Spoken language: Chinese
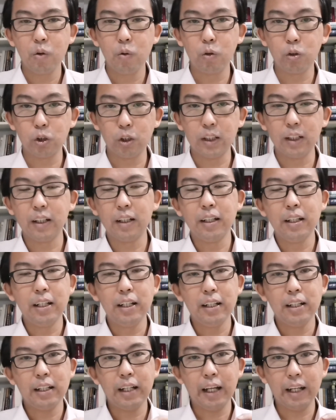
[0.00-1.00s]
我觉得
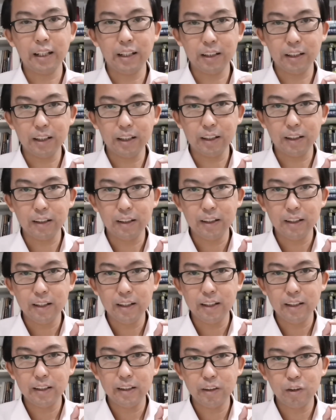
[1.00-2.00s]
那一个的
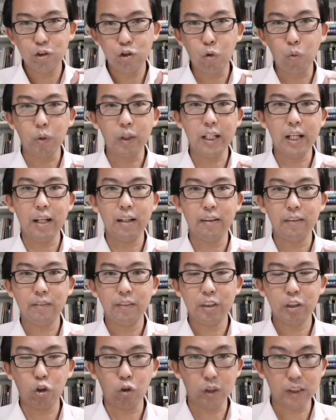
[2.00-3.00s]
重点，
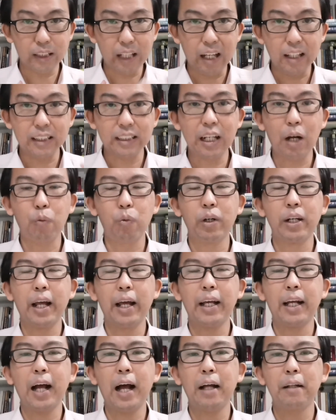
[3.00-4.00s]
从上下文
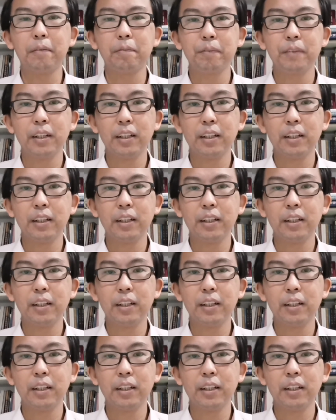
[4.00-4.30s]
来看，